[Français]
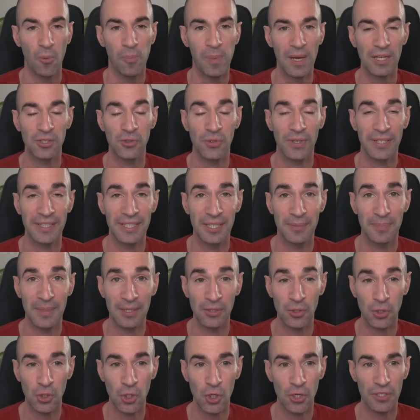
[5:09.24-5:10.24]
On part sur un kit
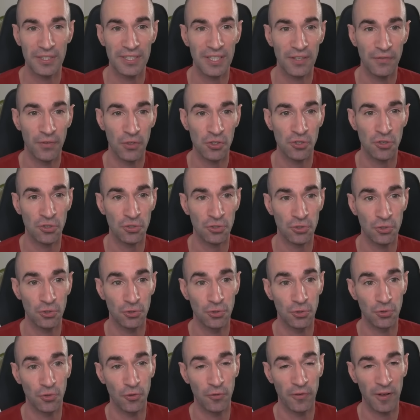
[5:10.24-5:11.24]
maintenant Corsair Vengeance que
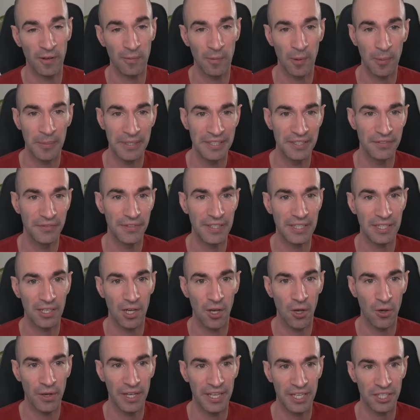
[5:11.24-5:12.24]
je trouve vraiment magnifique
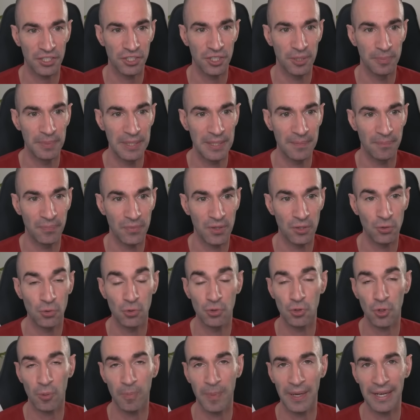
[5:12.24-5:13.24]
en RGB
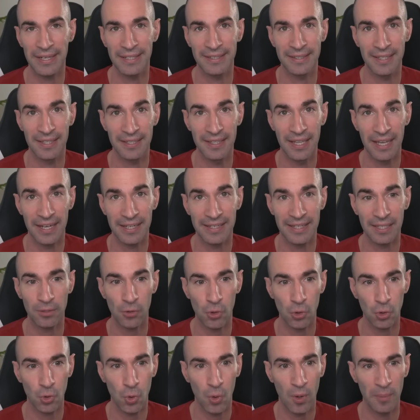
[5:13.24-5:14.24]
toujours pareil,
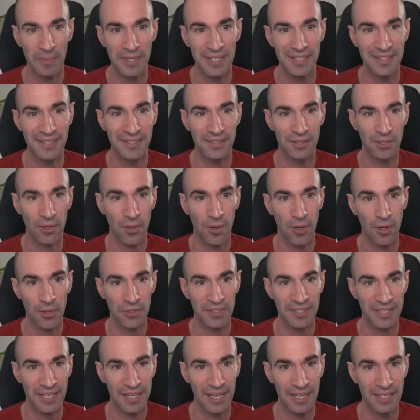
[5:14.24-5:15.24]
DDR4 3600 en
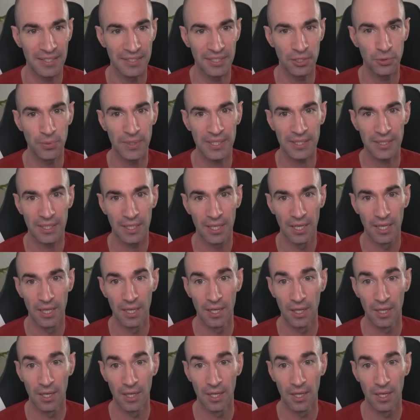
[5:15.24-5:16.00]
CL18.